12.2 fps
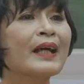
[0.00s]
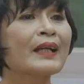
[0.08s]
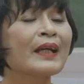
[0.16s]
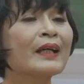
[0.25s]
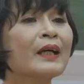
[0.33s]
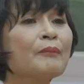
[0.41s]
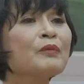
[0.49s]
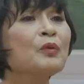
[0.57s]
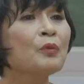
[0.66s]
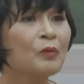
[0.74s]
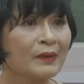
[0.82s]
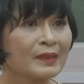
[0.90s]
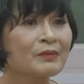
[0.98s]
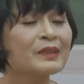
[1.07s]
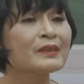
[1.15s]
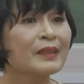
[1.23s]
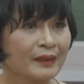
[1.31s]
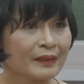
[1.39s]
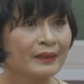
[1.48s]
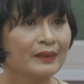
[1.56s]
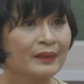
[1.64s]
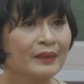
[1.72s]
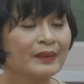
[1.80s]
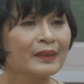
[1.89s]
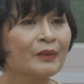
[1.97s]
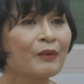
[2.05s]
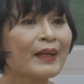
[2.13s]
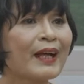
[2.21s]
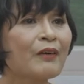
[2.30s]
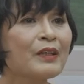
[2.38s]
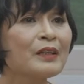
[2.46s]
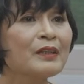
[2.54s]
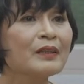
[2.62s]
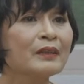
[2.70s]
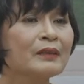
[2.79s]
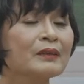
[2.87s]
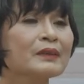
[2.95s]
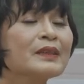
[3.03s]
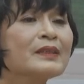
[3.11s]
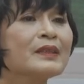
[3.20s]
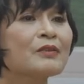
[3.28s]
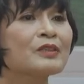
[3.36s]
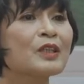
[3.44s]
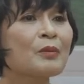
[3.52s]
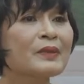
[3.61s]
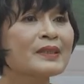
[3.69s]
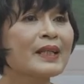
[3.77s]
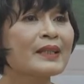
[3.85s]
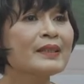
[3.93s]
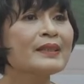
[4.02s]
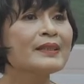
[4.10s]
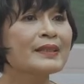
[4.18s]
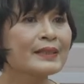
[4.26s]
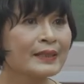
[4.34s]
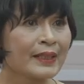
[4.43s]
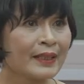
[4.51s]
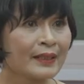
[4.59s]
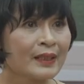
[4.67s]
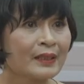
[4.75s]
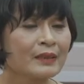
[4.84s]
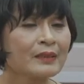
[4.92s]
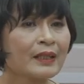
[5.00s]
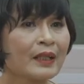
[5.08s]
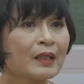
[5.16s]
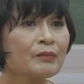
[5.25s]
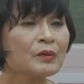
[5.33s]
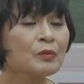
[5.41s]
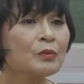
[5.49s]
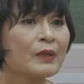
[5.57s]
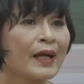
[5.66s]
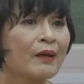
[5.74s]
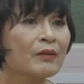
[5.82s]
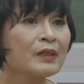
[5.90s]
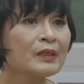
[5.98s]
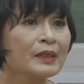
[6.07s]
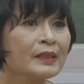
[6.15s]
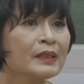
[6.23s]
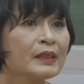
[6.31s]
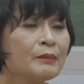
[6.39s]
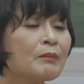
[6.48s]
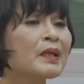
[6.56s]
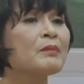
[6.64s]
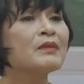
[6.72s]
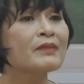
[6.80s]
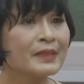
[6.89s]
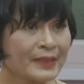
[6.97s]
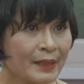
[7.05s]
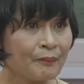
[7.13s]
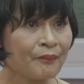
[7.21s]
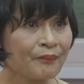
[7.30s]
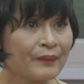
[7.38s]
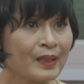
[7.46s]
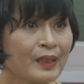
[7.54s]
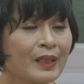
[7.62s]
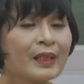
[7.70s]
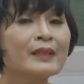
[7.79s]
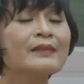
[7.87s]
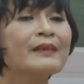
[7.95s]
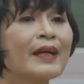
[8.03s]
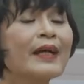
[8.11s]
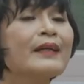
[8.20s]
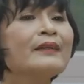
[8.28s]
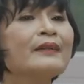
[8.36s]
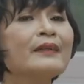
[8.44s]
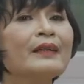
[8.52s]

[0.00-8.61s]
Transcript: khả năng hấp thu vào trong cơ thể ấy, thì nó cao hơn rất nhiều so với dạng etin ester, tức là hấp thu cao hơn cái kia đến bảy mươi phần trăm. Cái thứ hai nữa